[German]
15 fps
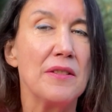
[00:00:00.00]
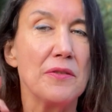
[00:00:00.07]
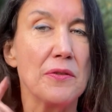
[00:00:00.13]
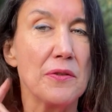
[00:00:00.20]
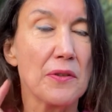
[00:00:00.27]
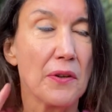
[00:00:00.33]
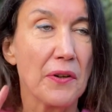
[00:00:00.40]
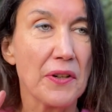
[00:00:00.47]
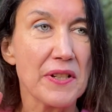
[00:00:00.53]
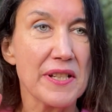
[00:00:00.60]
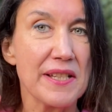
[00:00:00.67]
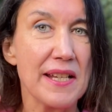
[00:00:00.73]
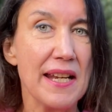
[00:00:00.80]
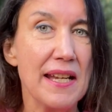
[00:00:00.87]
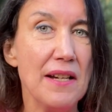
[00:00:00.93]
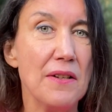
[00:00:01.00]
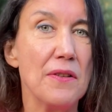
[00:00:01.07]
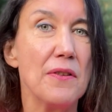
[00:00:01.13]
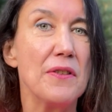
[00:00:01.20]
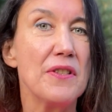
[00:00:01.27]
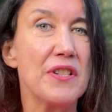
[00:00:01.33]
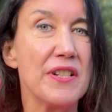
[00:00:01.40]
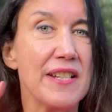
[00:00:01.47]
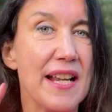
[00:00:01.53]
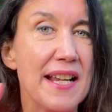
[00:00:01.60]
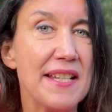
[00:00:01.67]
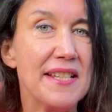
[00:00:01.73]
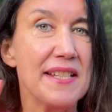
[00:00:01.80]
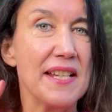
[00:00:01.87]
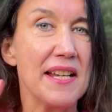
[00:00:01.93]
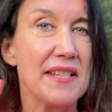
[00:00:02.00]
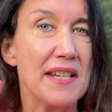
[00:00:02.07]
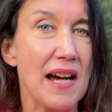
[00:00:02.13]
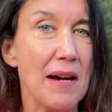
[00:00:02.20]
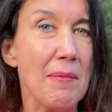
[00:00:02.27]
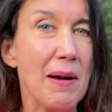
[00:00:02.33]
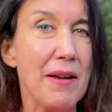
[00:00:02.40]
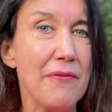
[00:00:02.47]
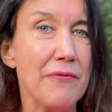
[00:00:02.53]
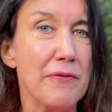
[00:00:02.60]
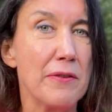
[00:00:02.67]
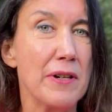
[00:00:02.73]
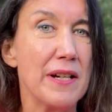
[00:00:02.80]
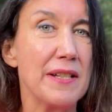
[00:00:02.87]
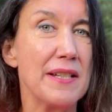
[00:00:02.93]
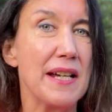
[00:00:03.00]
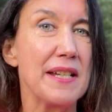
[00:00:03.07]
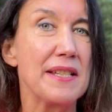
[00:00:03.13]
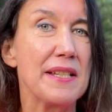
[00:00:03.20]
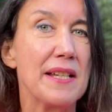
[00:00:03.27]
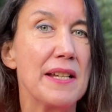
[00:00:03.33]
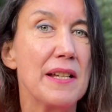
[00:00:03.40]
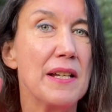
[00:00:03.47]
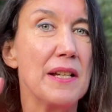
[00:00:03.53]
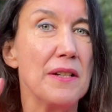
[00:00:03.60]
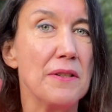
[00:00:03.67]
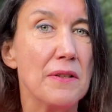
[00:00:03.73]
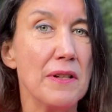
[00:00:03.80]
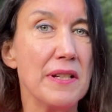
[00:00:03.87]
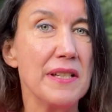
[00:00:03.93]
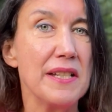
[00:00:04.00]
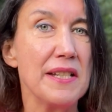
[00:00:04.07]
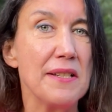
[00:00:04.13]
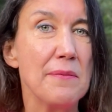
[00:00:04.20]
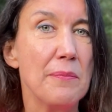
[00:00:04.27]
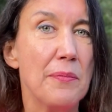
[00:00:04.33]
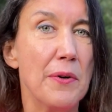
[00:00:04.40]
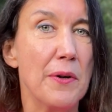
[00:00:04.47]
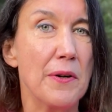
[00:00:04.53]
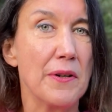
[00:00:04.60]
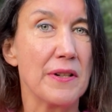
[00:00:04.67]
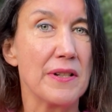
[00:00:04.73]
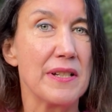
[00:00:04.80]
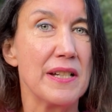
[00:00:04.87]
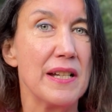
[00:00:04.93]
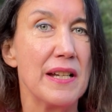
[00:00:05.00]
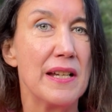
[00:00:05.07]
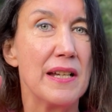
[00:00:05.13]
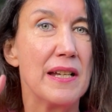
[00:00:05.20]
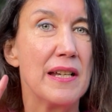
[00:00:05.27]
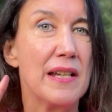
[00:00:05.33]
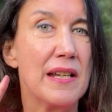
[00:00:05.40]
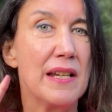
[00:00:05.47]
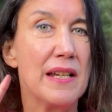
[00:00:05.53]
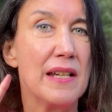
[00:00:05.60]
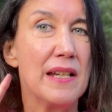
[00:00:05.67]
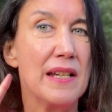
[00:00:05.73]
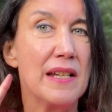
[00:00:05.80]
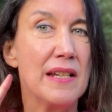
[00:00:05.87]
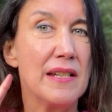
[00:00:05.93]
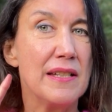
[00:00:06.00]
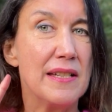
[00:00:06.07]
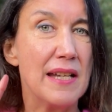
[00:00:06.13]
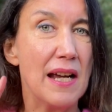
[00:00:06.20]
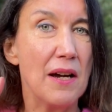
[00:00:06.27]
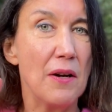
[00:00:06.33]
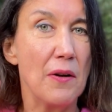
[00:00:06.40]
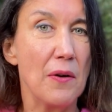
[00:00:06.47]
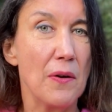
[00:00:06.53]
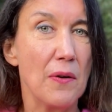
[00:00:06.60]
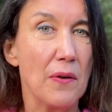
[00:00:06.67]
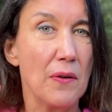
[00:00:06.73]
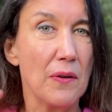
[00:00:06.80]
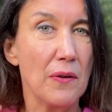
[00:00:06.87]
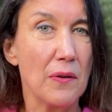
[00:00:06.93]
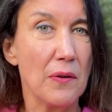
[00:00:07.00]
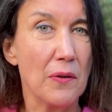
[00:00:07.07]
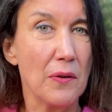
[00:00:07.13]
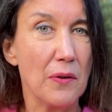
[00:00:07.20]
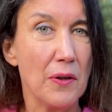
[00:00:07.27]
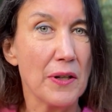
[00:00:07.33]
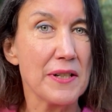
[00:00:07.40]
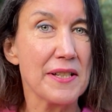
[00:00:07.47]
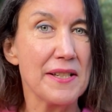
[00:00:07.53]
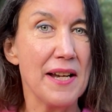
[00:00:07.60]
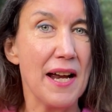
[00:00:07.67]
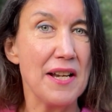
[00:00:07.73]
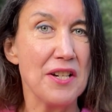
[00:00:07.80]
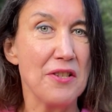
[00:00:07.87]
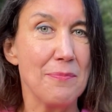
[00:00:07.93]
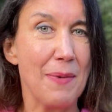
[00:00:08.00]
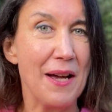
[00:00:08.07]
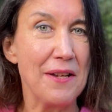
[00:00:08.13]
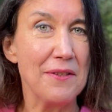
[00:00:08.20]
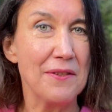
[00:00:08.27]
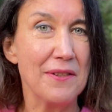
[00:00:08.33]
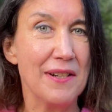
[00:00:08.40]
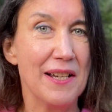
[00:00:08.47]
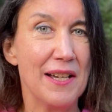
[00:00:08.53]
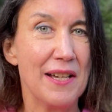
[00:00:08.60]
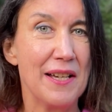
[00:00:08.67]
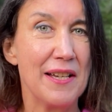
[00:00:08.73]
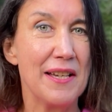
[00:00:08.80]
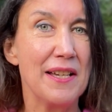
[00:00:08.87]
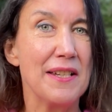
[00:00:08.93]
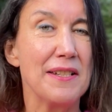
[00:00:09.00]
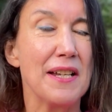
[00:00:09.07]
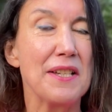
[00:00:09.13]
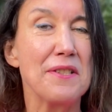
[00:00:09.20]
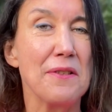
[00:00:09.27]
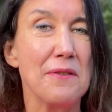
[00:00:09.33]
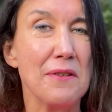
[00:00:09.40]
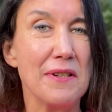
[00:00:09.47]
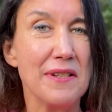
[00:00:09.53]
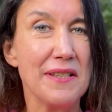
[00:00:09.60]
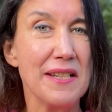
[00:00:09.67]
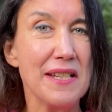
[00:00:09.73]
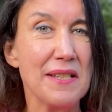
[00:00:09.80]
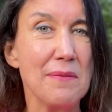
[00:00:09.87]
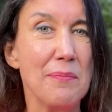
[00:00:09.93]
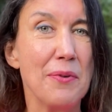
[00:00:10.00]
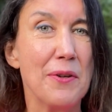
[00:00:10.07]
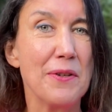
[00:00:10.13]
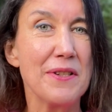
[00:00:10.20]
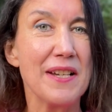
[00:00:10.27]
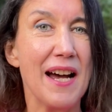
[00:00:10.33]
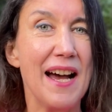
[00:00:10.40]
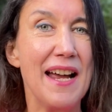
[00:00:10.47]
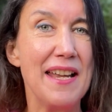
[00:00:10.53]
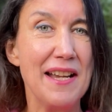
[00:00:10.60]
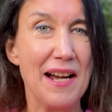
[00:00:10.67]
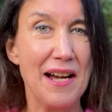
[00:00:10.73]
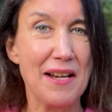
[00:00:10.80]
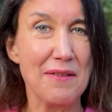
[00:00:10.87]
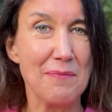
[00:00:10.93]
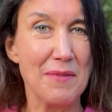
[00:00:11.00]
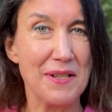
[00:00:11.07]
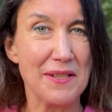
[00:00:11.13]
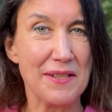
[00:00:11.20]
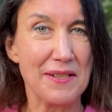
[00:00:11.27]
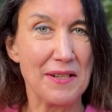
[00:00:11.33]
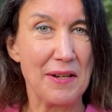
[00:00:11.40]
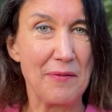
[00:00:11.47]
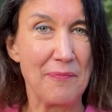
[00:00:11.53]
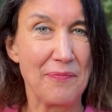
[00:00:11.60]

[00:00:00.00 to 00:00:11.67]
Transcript: Du drückst den und stellst dir dabei vor, dass durch diesen Punkt der höchsten Anspannung dass du durch diesen Punkt einatmest.